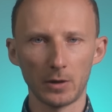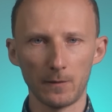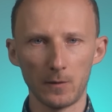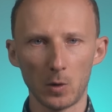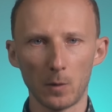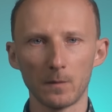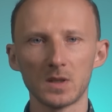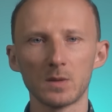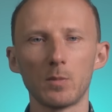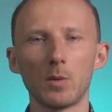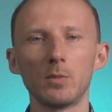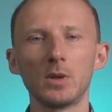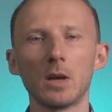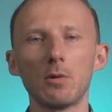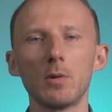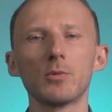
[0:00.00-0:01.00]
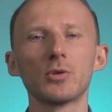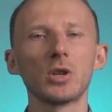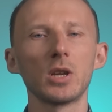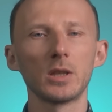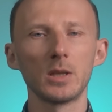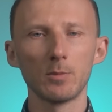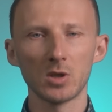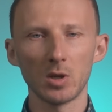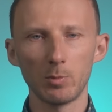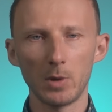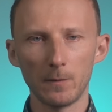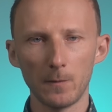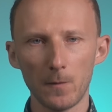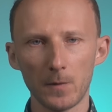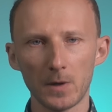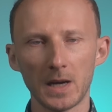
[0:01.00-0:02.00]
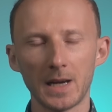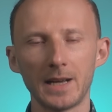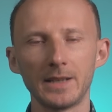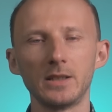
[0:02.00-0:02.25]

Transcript: chwilą wspominałem, że jednym z objawów raka